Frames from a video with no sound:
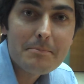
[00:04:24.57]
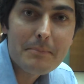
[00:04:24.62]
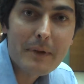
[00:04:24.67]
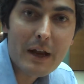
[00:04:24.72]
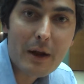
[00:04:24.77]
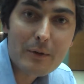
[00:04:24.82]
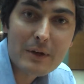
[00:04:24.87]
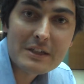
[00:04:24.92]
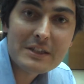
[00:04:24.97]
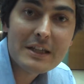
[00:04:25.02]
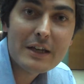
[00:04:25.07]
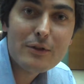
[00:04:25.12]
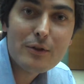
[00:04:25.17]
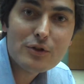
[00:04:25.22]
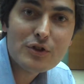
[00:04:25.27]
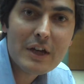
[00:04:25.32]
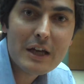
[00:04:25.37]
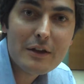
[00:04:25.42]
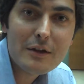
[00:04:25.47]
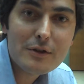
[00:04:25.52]
Pero aún así en
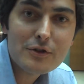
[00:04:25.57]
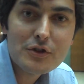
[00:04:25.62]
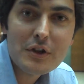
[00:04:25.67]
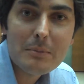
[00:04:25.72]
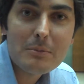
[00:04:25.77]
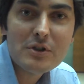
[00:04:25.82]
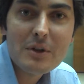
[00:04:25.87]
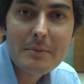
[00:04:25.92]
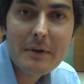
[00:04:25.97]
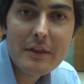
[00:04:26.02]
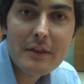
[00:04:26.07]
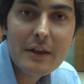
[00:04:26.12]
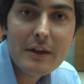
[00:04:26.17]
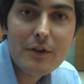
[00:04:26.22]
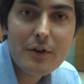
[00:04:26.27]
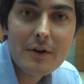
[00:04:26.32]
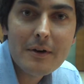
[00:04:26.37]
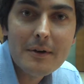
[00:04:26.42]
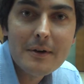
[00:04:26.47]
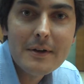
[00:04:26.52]
dos años hemos
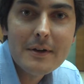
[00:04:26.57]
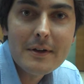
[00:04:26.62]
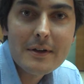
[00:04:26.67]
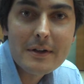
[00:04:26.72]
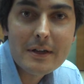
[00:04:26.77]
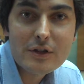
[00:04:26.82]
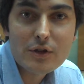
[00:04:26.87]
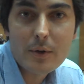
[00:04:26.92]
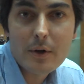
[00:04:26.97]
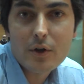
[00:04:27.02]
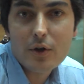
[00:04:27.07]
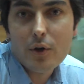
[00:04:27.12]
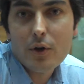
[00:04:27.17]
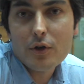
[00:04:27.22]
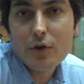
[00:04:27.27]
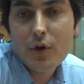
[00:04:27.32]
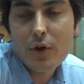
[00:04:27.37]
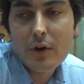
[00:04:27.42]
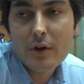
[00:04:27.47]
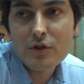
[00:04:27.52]
aprendido y sobre todo
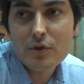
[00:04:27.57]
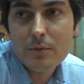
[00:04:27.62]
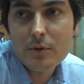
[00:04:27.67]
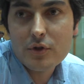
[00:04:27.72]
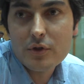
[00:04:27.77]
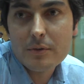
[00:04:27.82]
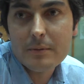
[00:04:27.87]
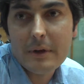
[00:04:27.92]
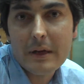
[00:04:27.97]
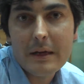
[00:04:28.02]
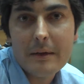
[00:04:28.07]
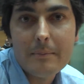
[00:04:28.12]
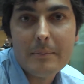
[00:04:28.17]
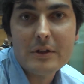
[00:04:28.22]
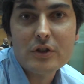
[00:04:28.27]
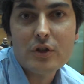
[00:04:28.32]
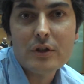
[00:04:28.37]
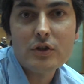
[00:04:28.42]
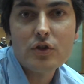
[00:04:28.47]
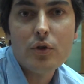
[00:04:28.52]
yo creo que somos eh,
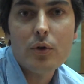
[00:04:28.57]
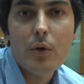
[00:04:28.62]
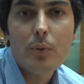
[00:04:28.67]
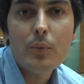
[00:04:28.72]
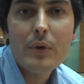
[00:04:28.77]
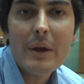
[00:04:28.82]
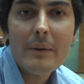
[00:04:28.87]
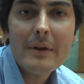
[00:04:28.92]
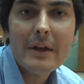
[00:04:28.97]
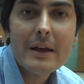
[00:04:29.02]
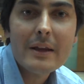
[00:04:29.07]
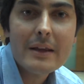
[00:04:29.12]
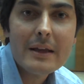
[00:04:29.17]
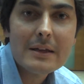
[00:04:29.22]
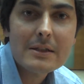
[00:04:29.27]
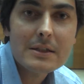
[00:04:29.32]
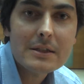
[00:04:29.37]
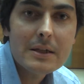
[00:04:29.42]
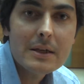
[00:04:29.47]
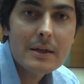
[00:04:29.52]
personas como muy
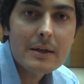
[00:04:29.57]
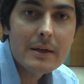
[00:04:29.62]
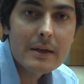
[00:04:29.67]
abiertas